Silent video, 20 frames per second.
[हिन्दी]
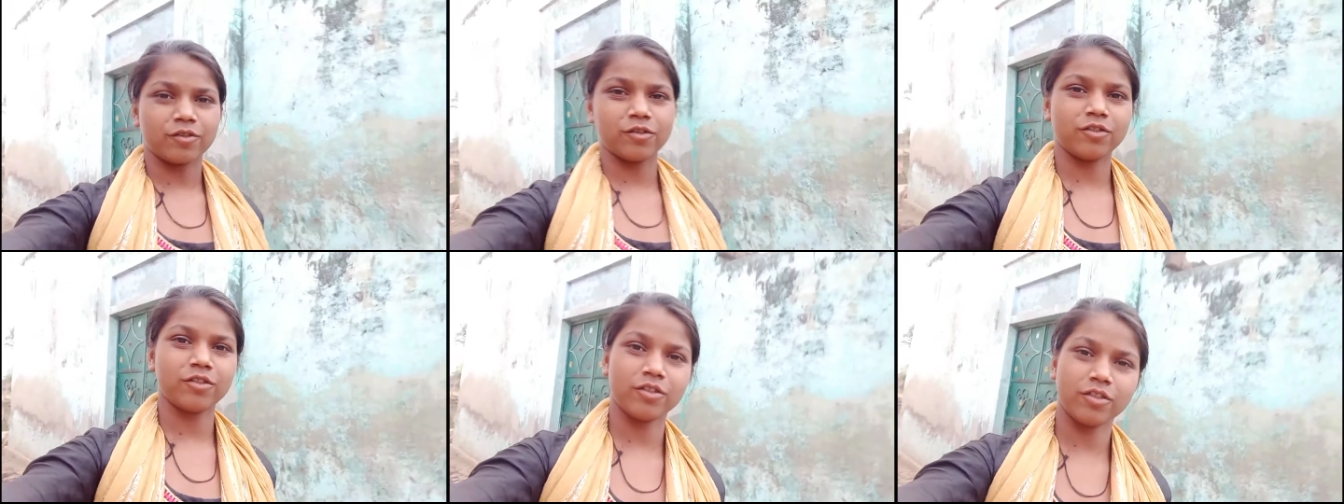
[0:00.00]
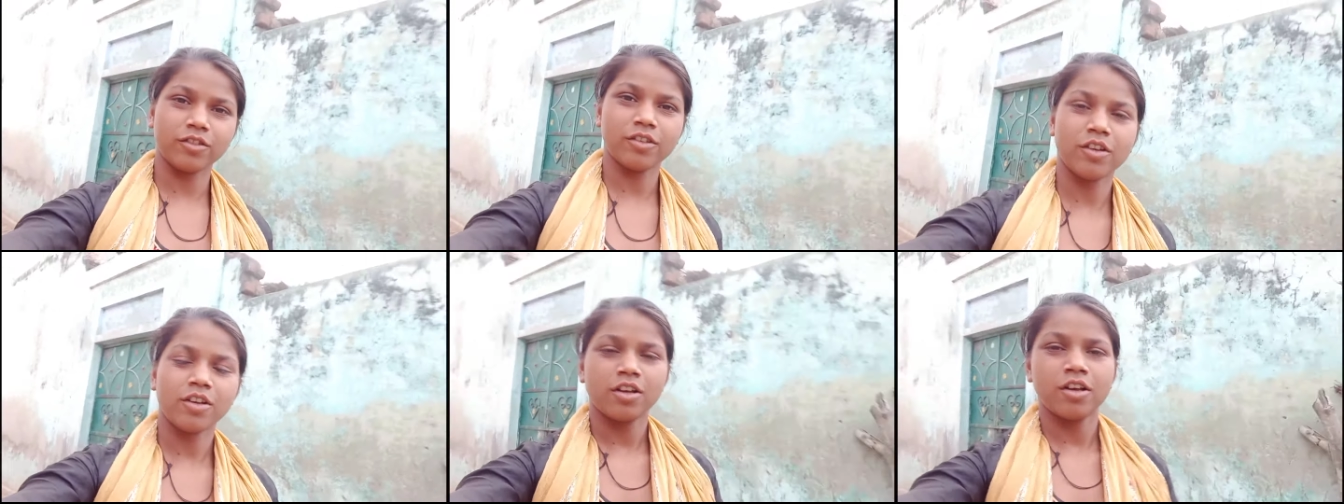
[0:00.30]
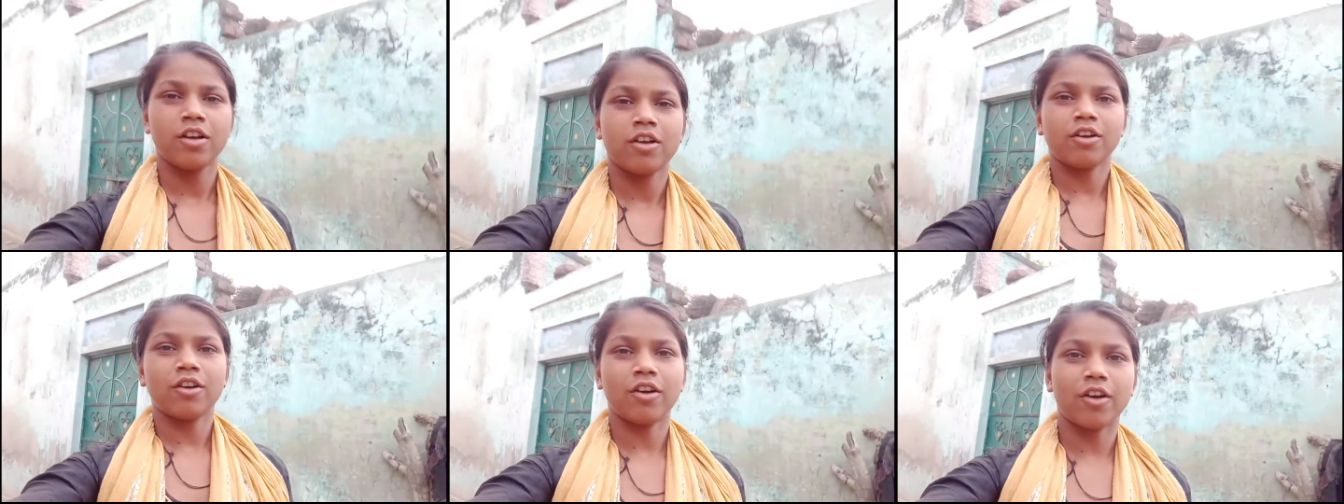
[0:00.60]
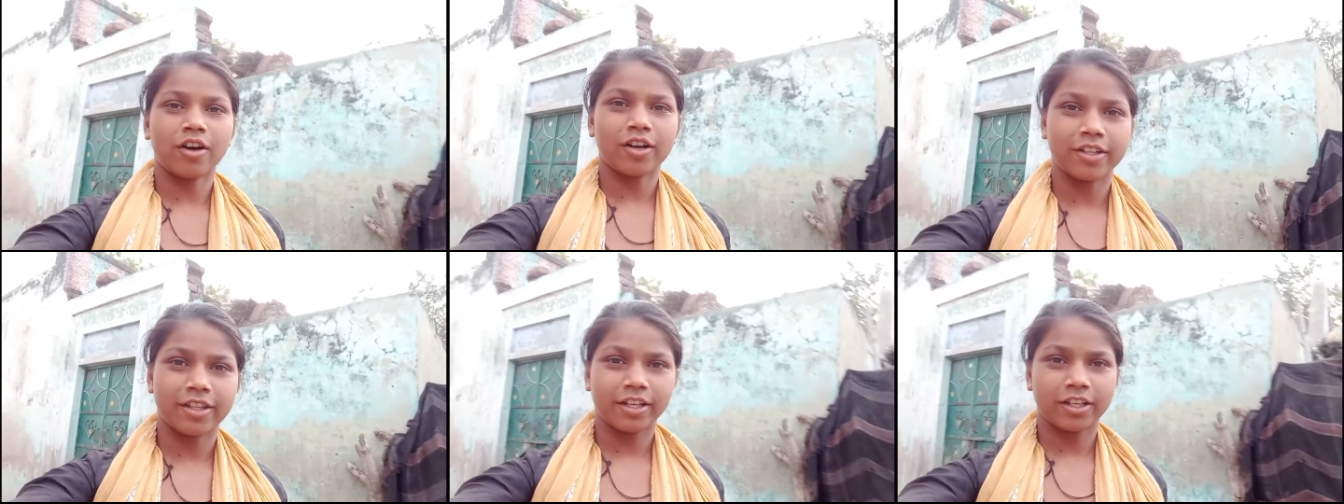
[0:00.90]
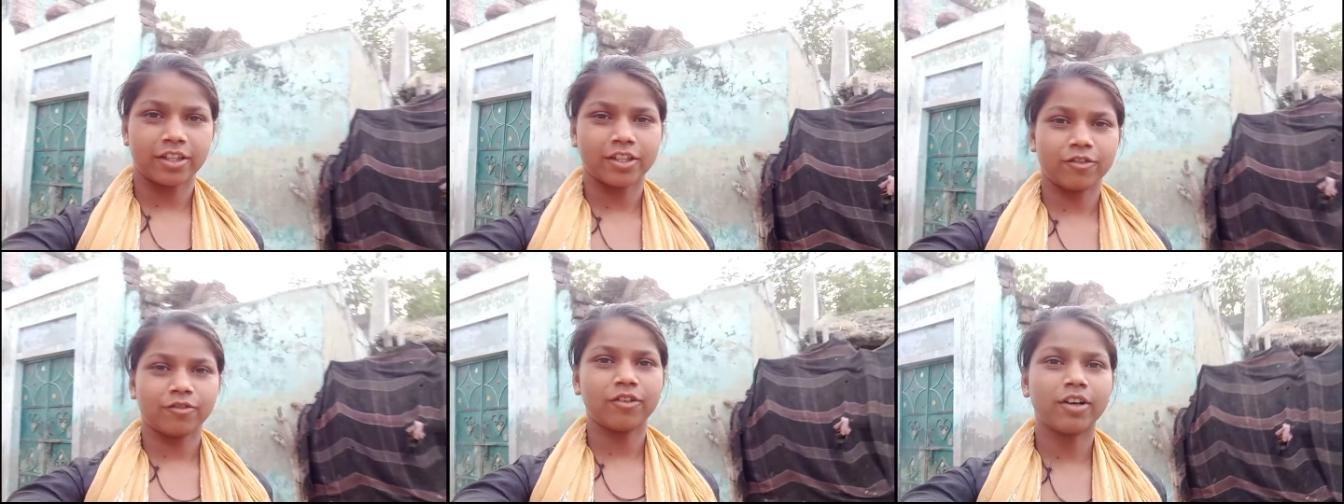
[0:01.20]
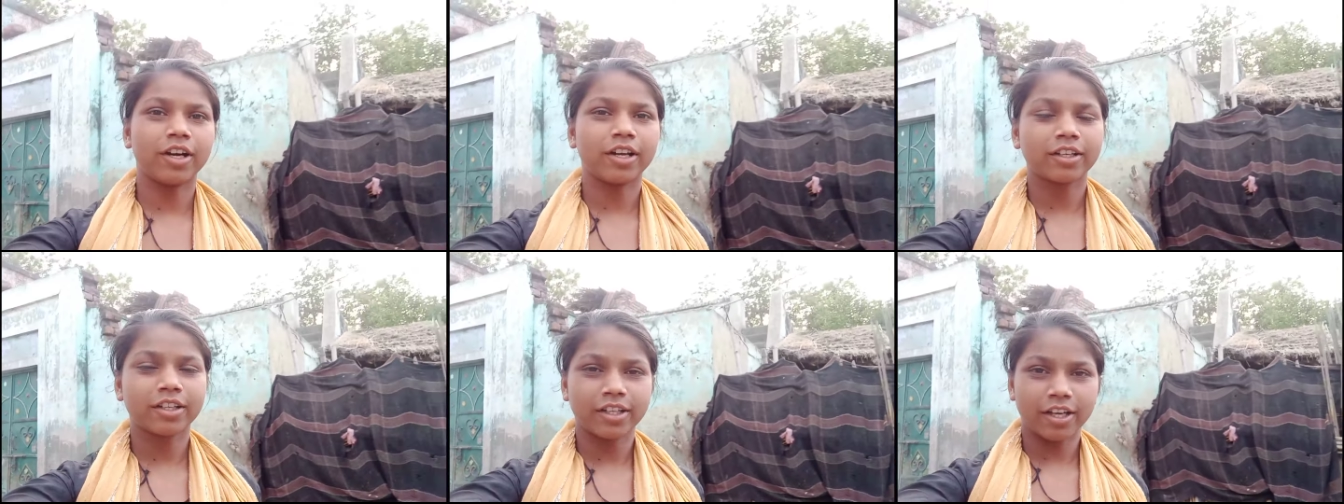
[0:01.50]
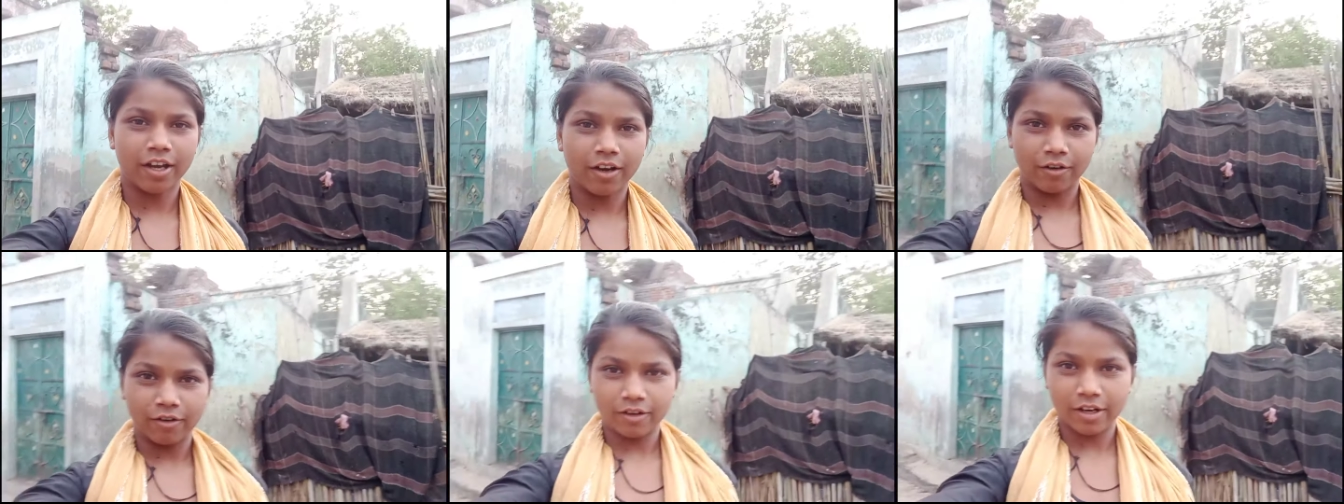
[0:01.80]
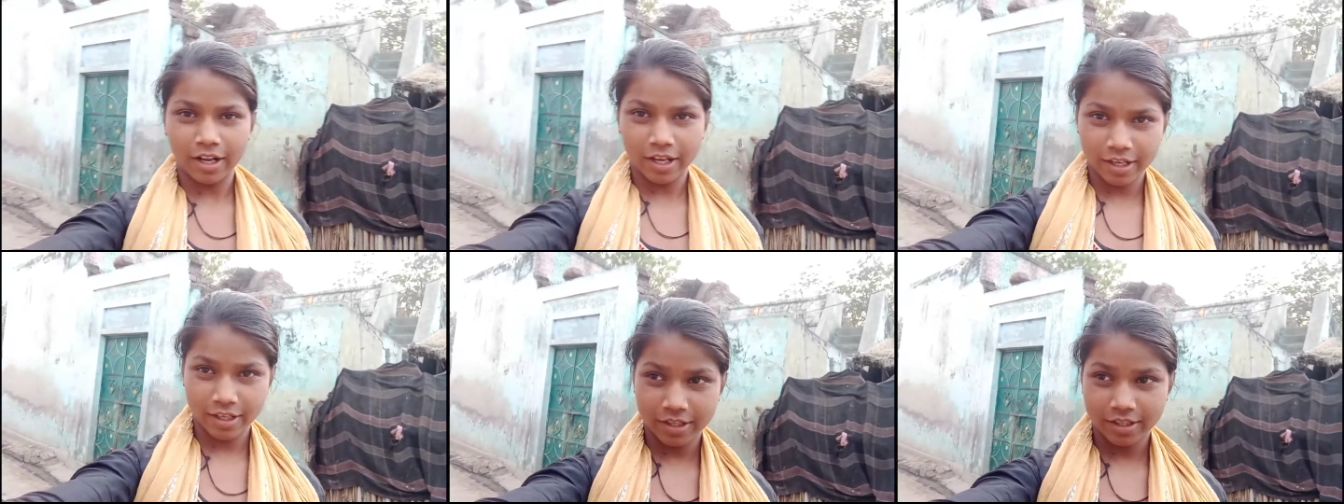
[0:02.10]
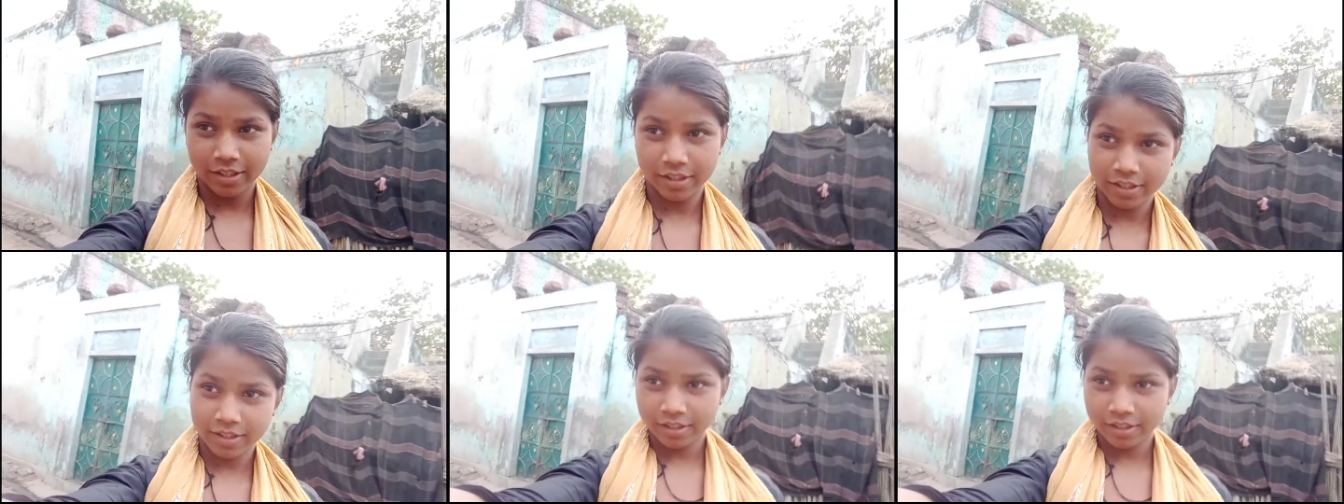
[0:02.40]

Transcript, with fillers: हूँ और देखती हूँ घर क्या हो रहा है